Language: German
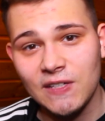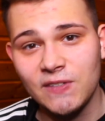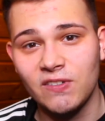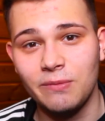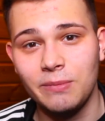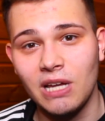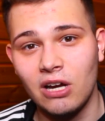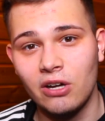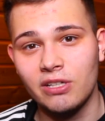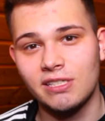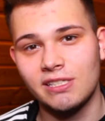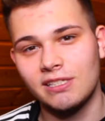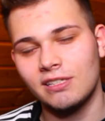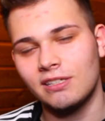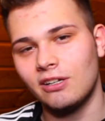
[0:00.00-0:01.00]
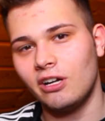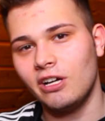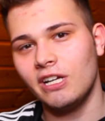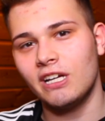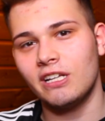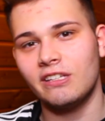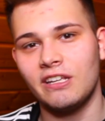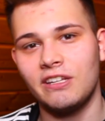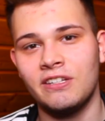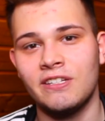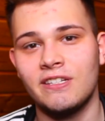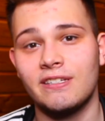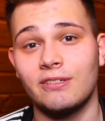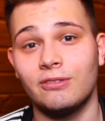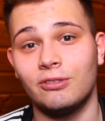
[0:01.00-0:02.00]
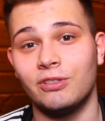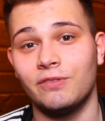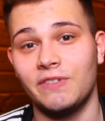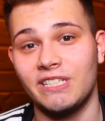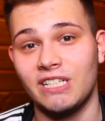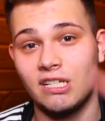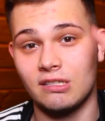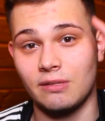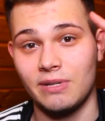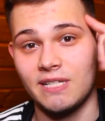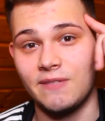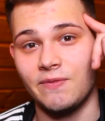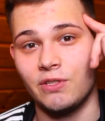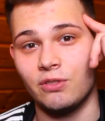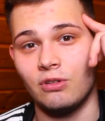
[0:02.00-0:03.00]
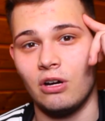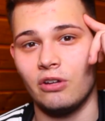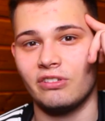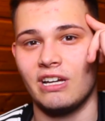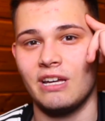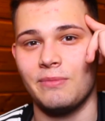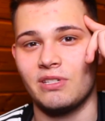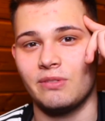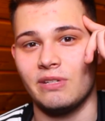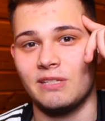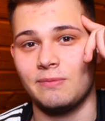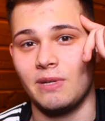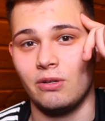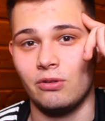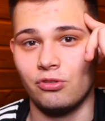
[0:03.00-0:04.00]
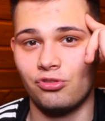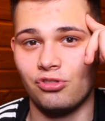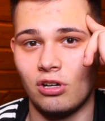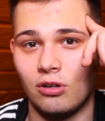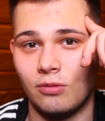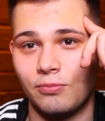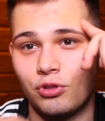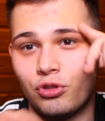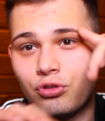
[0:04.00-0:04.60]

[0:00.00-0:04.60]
war's von mir aus. Euer Dennis und wir sehen uns im nächsten Video. Haut rein, bis zum nächsten Mal ciao.